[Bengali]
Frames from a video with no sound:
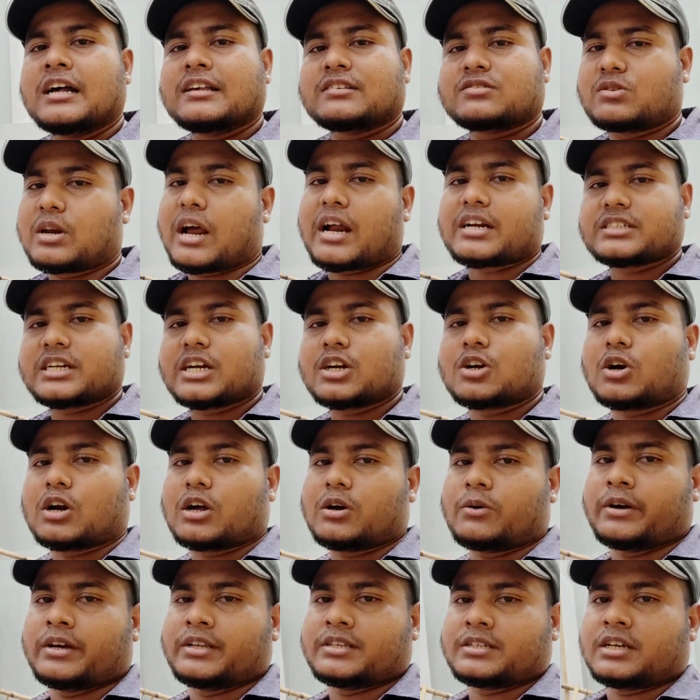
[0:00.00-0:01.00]
স্ট্রাকচার
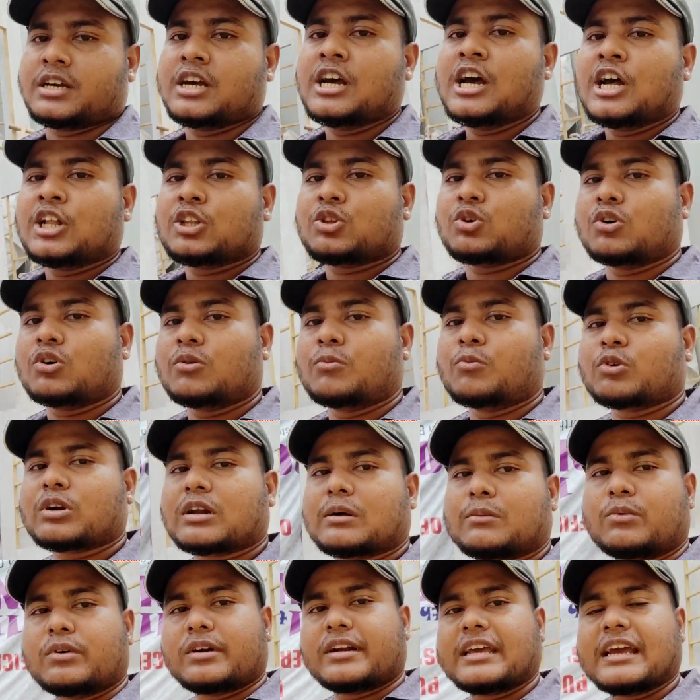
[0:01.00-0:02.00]
করা হয়েছে তো
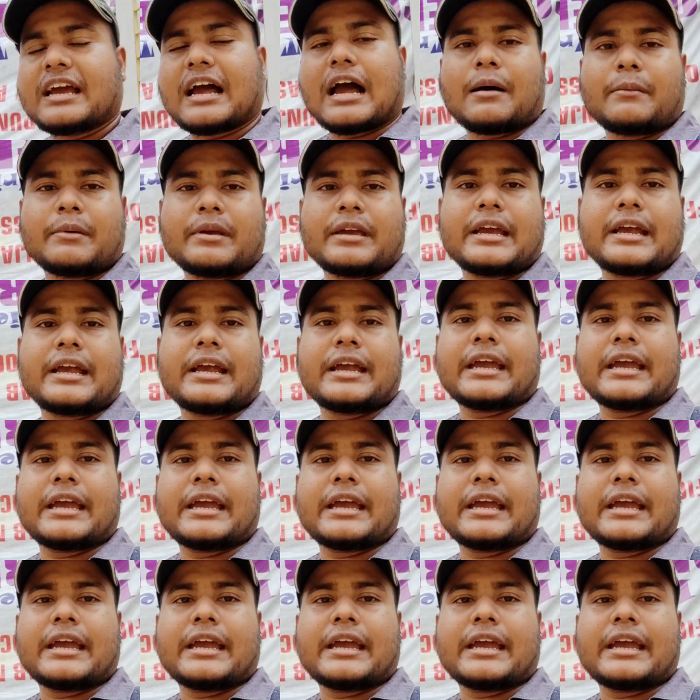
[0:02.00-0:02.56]
মোটামুটি আমি